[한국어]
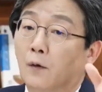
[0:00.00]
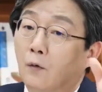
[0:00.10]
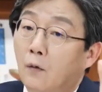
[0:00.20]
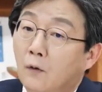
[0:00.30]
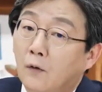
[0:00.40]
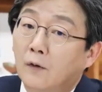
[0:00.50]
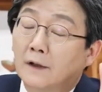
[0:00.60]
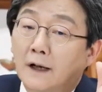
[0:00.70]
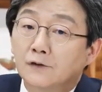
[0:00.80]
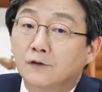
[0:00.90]

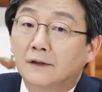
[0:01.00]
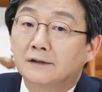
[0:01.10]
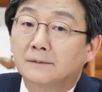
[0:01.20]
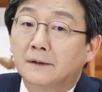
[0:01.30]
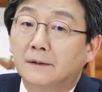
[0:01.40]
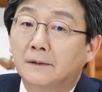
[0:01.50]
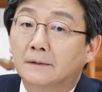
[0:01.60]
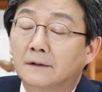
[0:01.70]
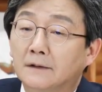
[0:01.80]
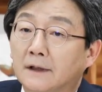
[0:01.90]
공공을
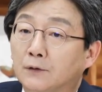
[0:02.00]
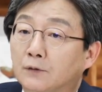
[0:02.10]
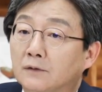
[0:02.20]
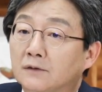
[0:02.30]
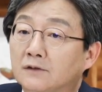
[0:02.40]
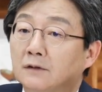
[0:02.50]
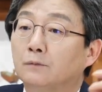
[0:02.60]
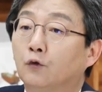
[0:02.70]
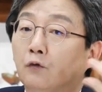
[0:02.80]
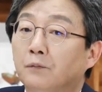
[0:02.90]
강조하시면 거기에
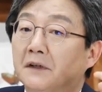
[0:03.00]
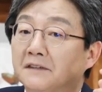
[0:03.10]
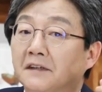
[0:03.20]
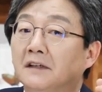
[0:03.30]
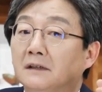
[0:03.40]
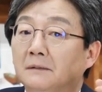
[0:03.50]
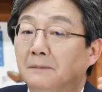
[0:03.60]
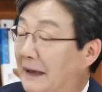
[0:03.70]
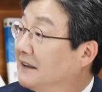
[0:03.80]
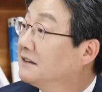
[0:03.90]
정부 국민의 세금이
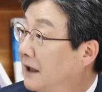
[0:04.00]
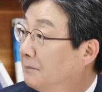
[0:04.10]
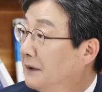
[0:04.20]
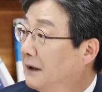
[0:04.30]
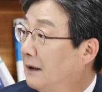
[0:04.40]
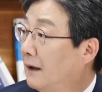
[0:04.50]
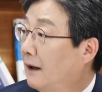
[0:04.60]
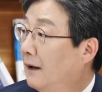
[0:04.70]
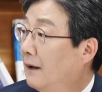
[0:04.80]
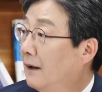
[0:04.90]
많이 들어갑니다.